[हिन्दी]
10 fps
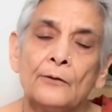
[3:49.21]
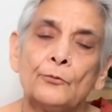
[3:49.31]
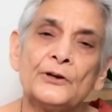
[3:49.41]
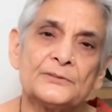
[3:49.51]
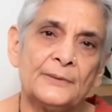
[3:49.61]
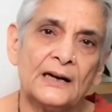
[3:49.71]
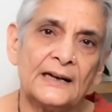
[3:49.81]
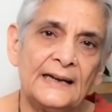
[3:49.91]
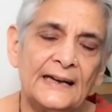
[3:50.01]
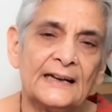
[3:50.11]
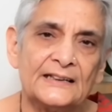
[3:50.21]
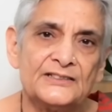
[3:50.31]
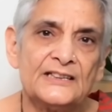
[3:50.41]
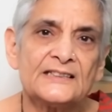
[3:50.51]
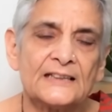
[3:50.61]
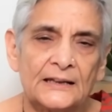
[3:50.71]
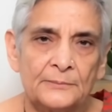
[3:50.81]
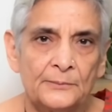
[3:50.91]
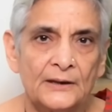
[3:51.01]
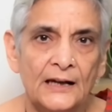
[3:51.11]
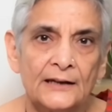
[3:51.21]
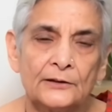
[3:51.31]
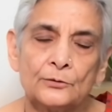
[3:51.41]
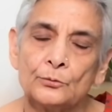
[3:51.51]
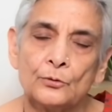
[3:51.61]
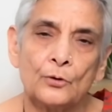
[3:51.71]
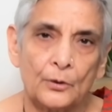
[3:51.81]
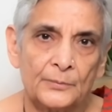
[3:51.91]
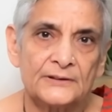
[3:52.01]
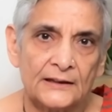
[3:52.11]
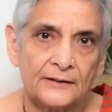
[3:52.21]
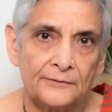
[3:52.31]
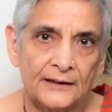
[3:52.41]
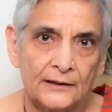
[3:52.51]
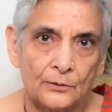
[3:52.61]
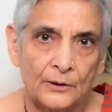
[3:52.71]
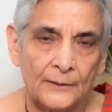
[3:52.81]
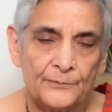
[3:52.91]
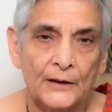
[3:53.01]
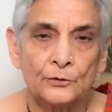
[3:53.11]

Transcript: वो इसमें अगर एक अंजीर साथ में मिला लें तो उनको और भी ज्यादा फायदा होगा